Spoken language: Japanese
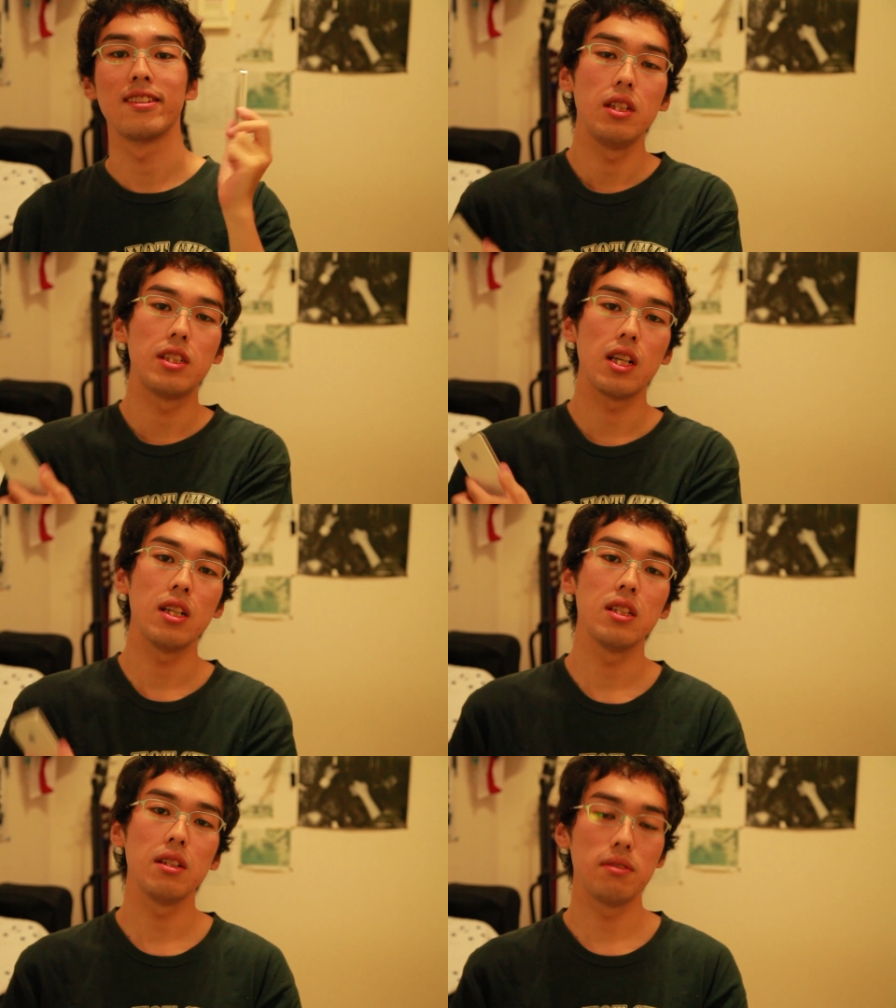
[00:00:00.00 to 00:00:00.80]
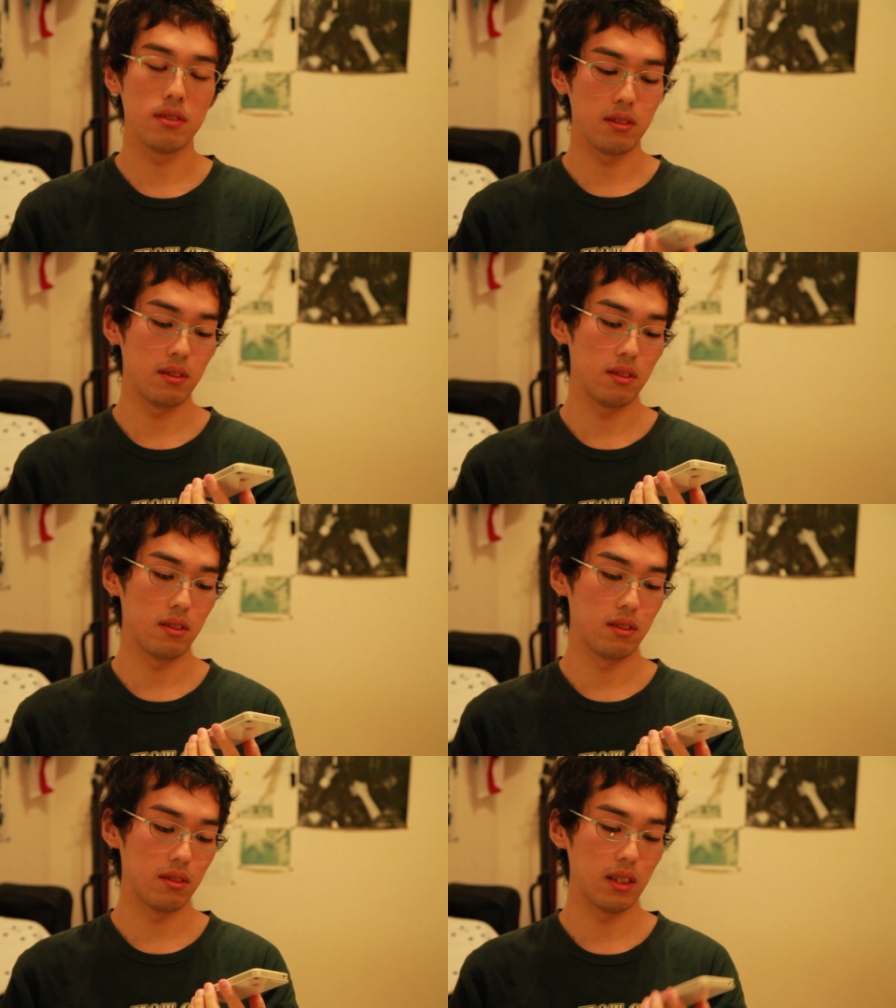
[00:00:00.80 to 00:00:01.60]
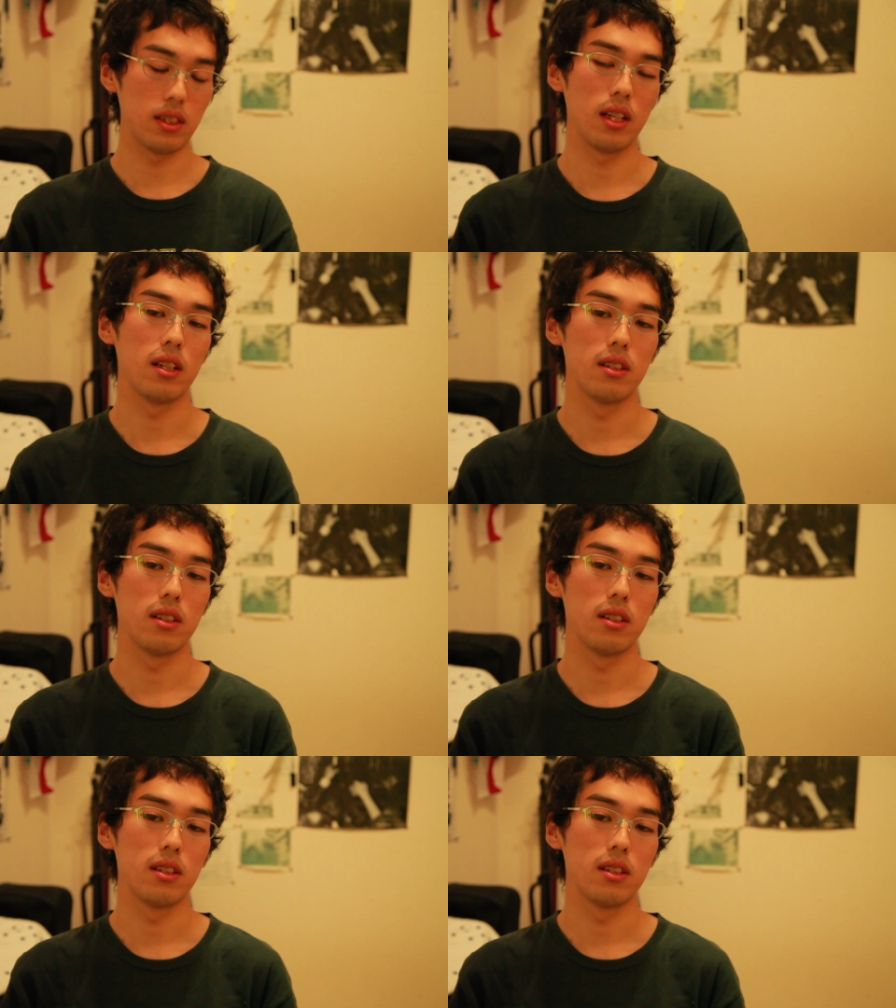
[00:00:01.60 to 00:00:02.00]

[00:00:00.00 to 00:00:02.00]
一眼レフはさ